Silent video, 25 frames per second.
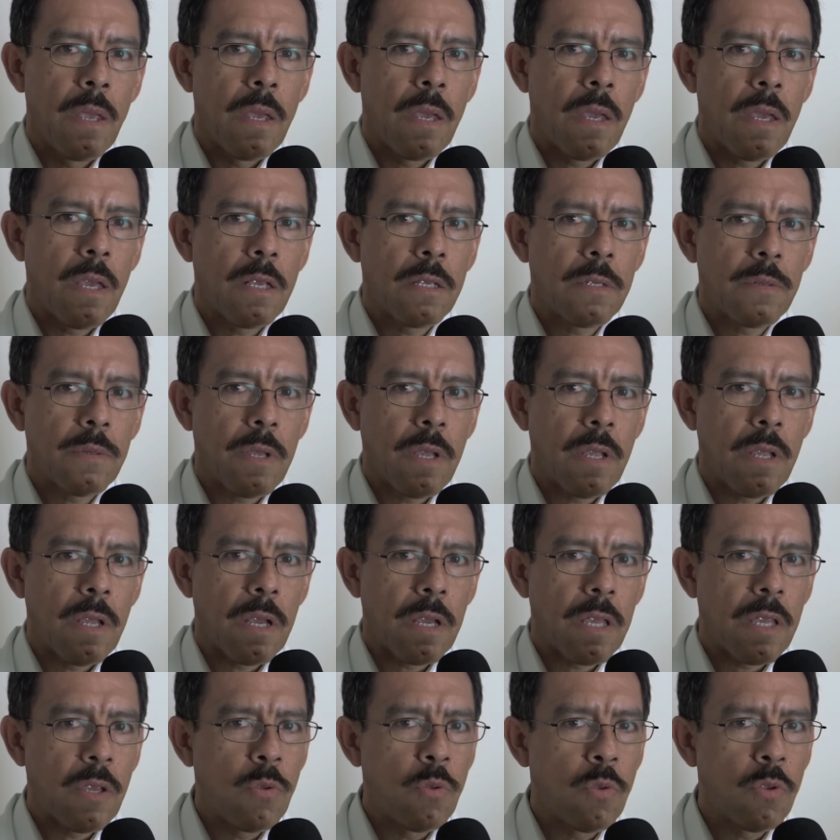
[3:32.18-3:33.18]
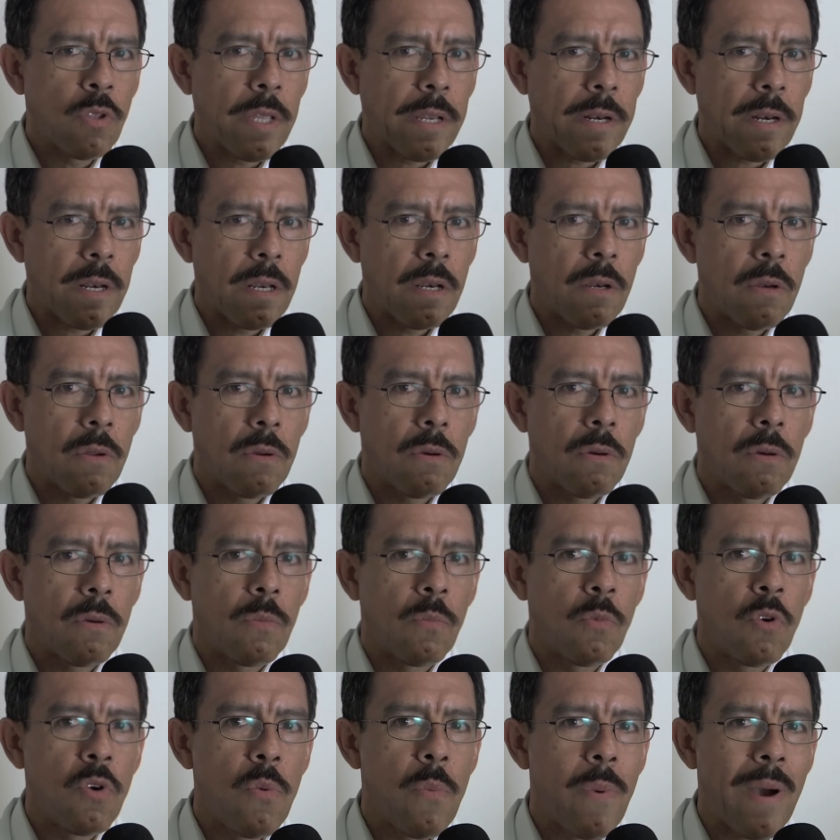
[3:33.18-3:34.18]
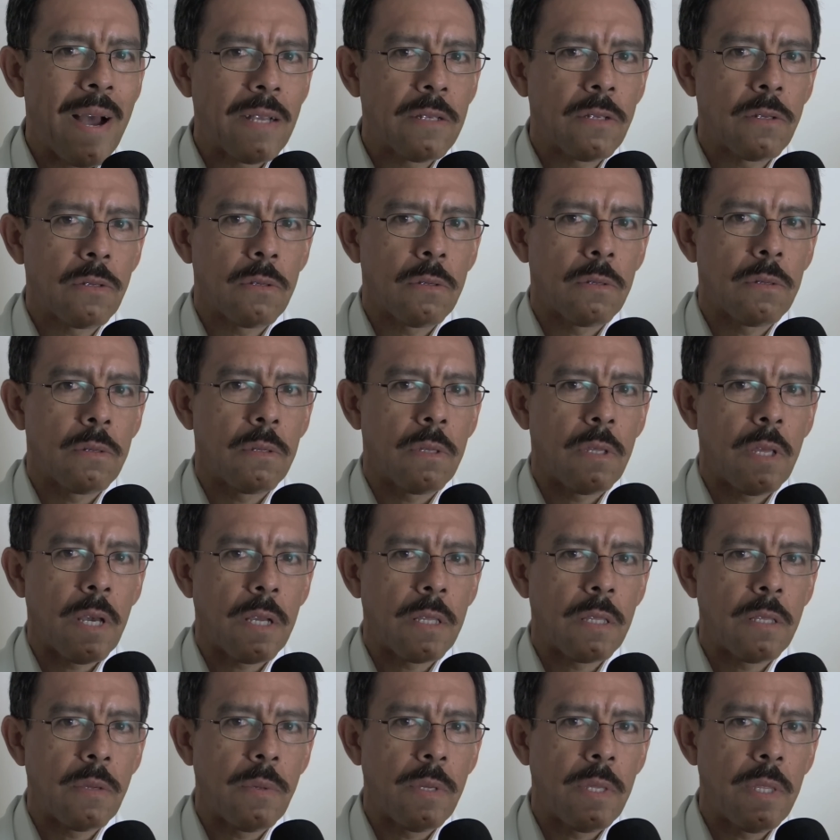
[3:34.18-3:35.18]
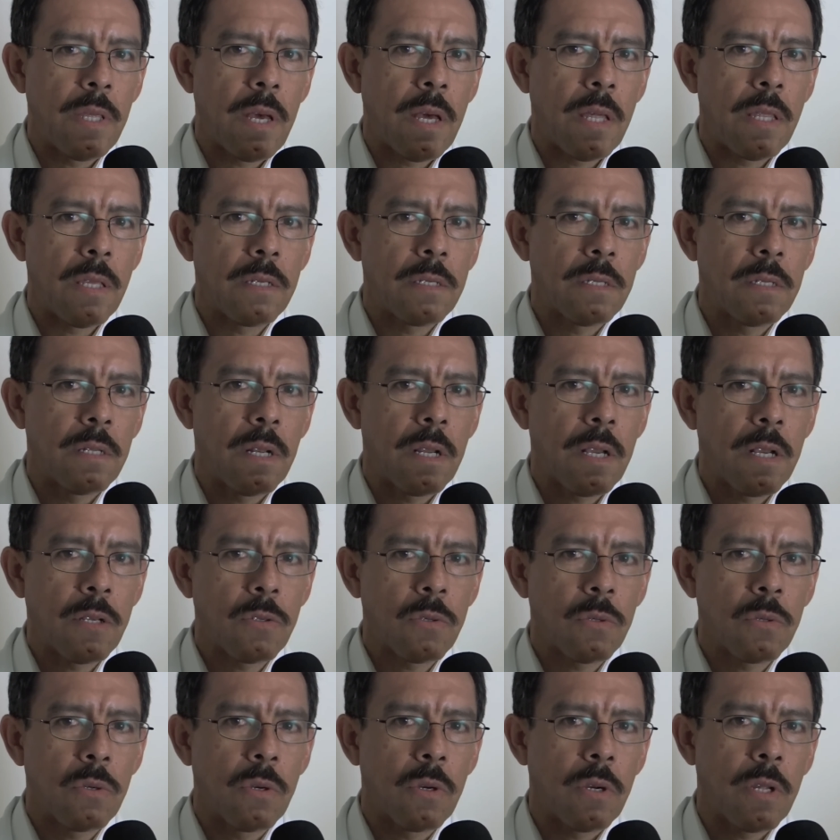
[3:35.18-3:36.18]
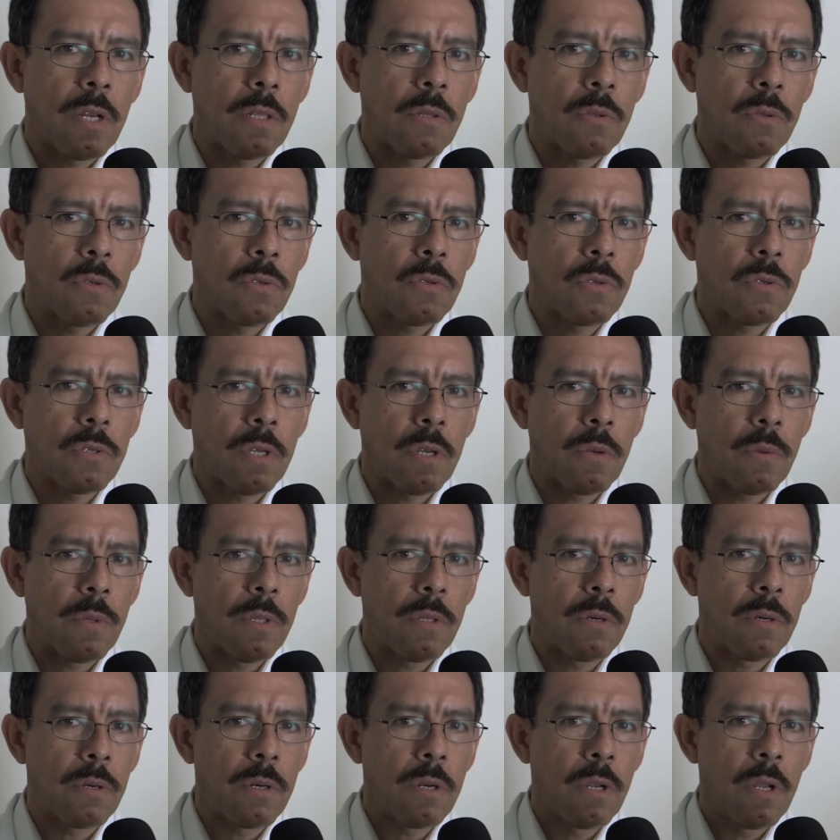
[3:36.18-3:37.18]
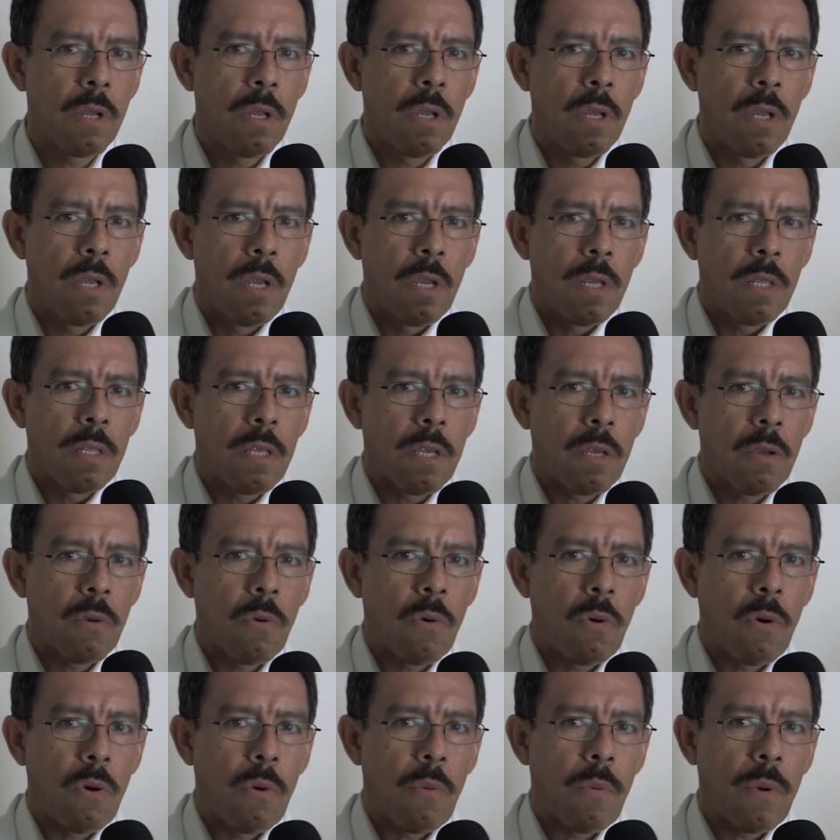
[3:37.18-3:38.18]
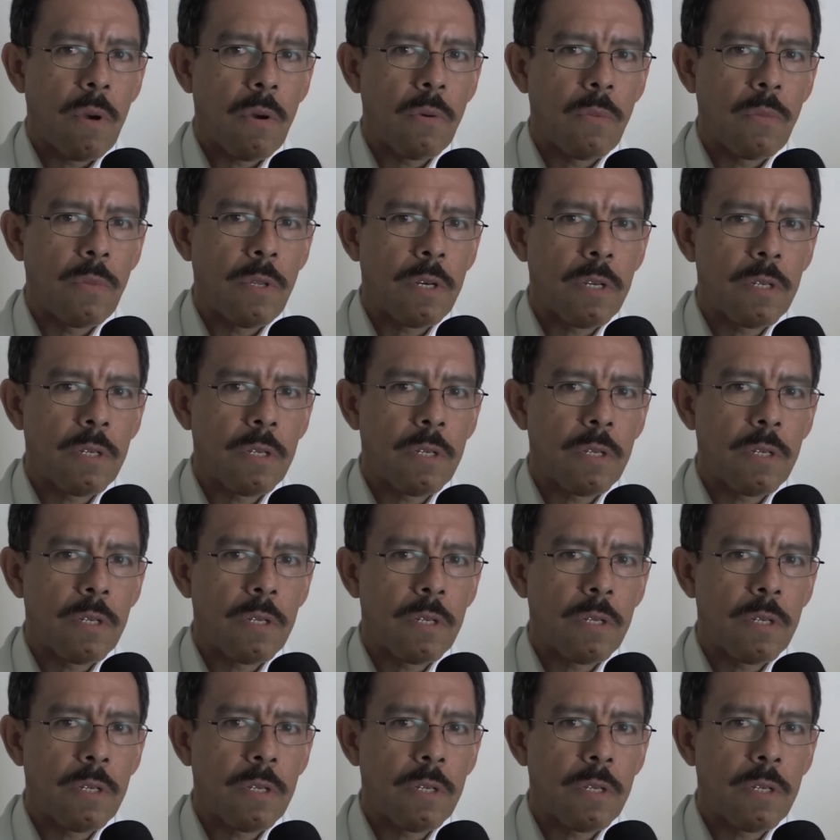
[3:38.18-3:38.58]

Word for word: es eh, aquí un terreno muy vasto de actividades. En el caso concreto de su servidor, tengo bajo mi